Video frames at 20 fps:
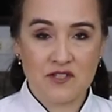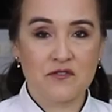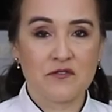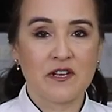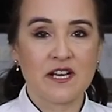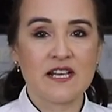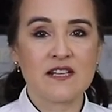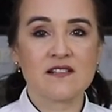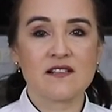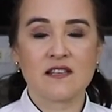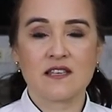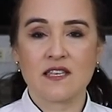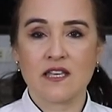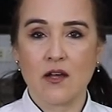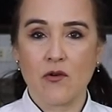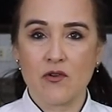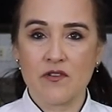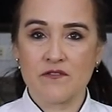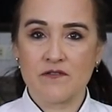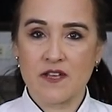A diferença é
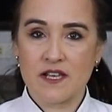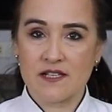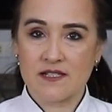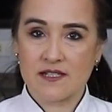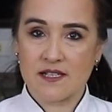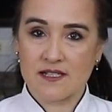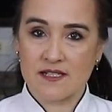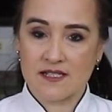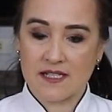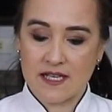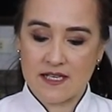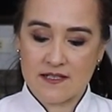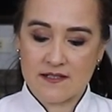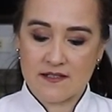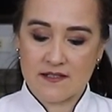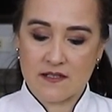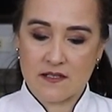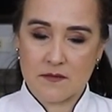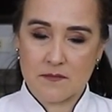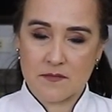que ao invés das
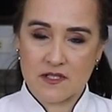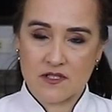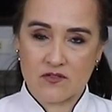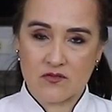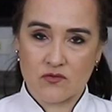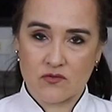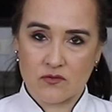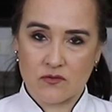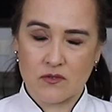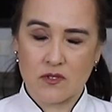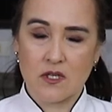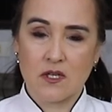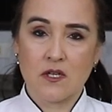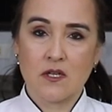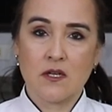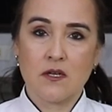10 gramas do